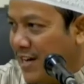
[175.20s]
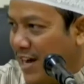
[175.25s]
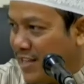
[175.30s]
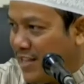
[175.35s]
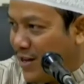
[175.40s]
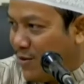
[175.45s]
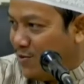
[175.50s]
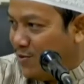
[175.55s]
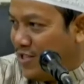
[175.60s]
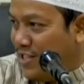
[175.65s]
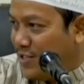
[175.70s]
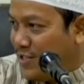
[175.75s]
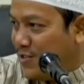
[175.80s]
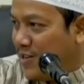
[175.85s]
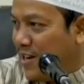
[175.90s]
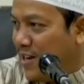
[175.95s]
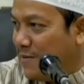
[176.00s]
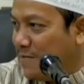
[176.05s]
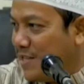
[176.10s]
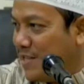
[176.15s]
Kata kuncinya
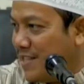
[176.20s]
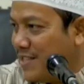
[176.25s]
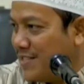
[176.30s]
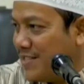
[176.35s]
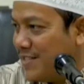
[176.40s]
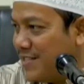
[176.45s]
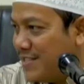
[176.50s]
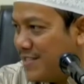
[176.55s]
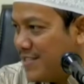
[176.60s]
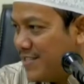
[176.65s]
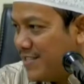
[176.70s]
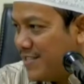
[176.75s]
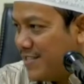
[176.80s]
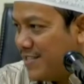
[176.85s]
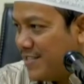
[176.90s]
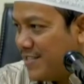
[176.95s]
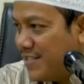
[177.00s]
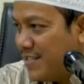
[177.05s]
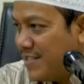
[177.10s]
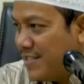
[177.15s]
sudah dapat.
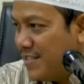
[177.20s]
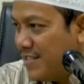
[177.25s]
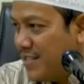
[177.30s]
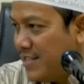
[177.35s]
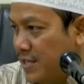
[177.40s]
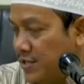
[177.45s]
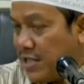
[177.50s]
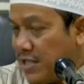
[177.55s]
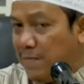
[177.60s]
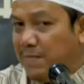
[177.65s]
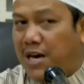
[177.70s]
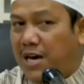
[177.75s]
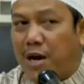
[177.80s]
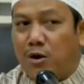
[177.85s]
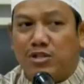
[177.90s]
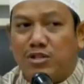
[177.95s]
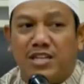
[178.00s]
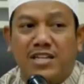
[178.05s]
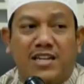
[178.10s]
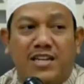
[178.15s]
Tapi
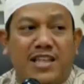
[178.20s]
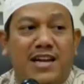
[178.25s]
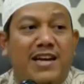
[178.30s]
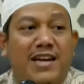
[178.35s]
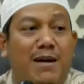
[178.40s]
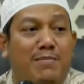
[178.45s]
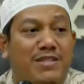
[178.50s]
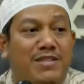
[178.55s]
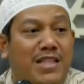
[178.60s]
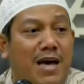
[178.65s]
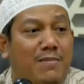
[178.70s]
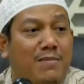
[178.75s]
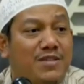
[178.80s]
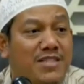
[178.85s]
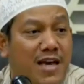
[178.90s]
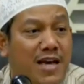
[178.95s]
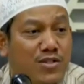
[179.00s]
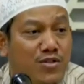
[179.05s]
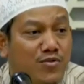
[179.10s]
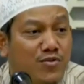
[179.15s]
kalau ternyata tidak
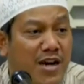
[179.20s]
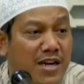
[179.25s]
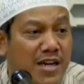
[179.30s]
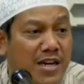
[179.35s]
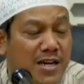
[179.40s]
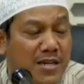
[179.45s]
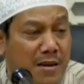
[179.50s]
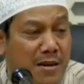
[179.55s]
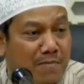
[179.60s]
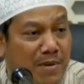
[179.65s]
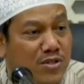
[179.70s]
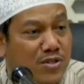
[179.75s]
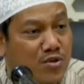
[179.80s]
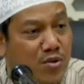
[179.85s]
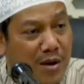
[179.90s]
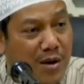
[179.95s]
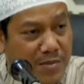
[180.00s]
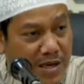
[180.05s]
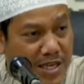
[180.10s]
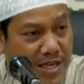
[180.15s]
betah-betah juga dia di samping
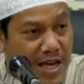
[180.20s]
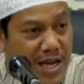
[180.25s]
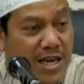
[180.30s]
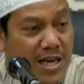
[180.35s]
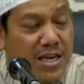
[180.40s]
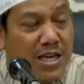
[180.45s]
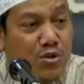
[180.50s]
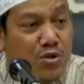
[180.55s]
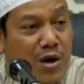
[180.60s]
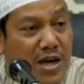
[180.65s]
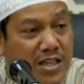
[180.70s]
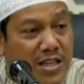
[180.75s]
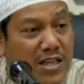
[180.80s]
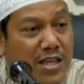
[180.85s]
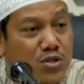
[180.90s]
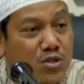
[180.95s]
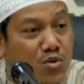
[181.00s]
suaminya, itu artinya